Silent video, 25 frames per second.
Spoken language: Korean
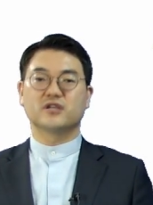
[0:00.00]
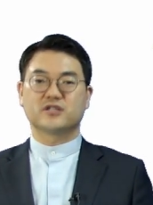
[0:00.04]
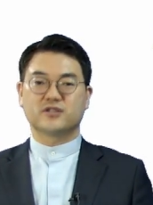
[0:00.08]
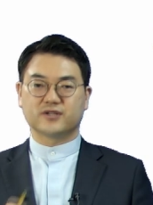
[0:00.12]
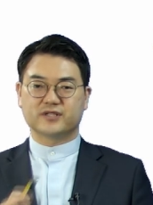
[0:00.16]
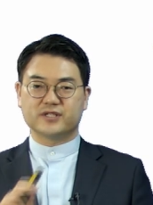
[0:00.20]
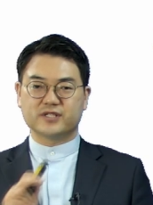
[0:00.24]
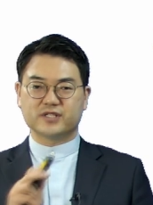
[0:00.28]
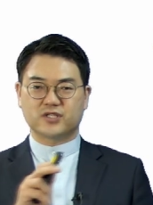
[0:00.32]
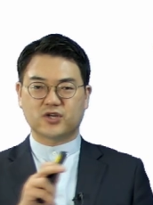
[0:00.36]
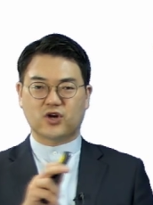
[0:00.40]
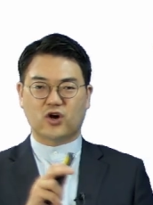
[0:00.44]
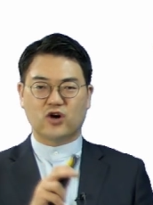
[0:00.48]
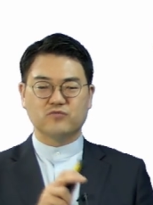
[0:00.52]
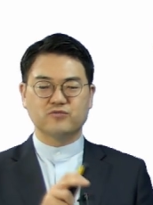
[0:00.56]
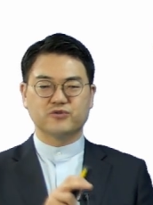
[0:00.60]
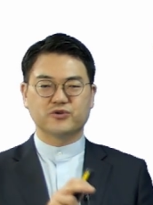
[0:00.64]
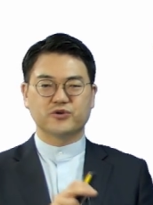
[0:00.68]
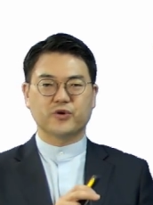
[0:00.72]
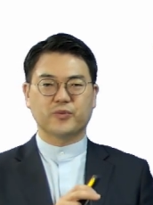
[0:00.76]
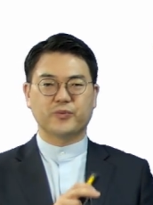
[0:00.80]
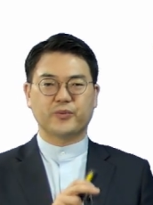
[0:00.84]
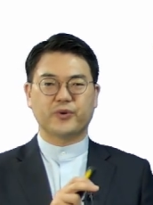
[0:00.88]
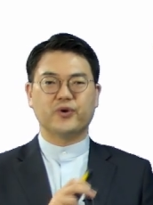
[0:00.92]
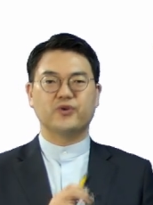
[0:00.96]
그것은
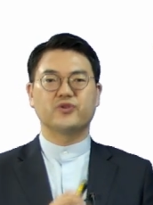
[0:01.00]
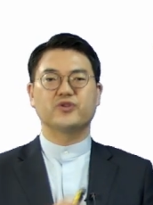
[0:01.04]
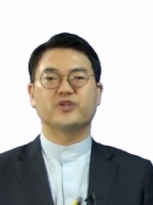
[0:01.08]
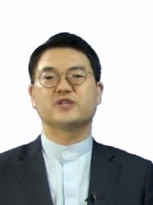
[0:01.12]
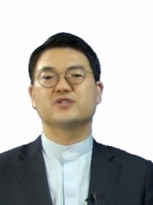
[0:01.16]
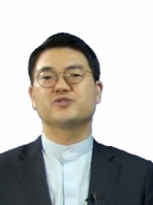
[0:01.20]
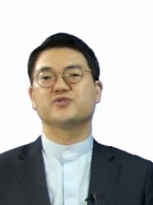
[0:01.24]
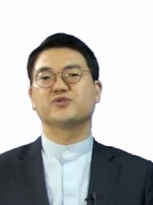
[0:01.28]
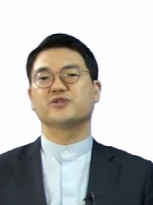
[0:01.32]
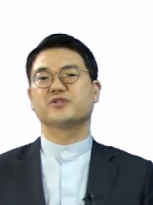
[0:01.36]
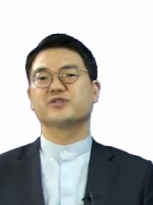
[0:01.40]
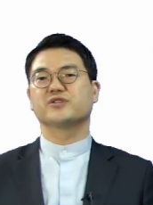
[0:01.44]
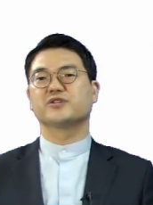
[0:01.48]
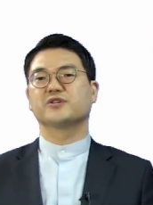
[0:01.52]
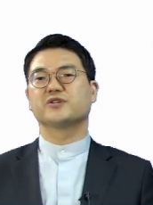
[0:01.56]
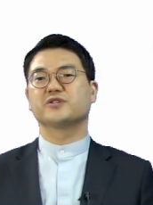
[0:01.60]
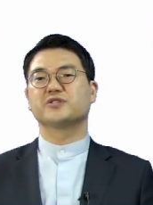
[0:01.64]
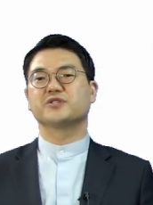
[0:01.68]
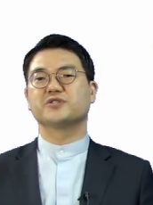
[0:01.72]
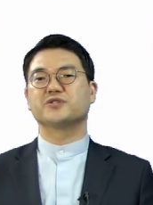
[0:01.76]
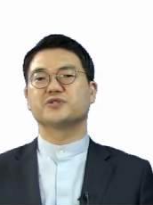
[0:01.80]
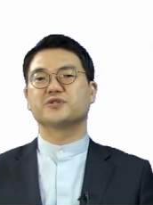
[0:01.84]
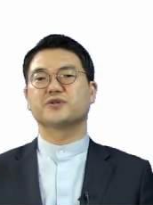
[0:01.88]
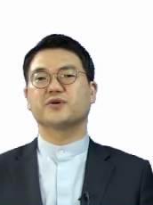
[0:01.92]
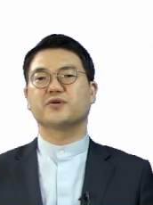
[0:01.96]
점으로 표현될 수 있는
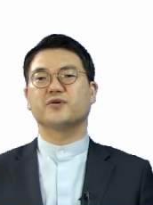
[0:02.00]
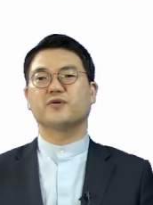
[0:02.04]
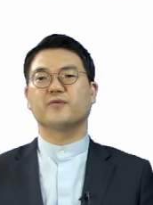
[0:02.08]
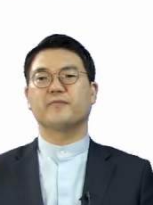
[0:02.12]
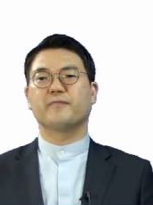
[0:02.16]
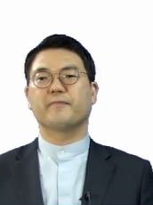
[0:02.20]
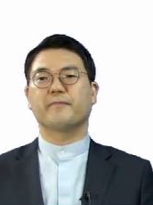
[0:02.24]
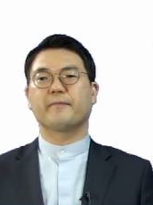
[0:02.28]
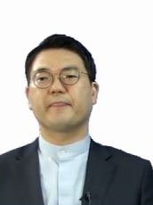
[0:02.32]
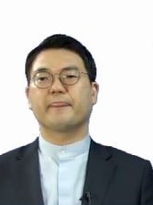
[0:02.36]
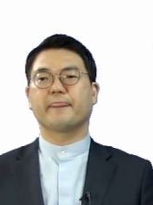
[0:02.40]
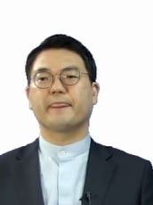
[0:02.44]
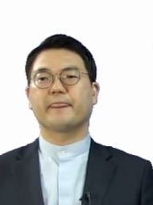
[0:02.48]
것이죠.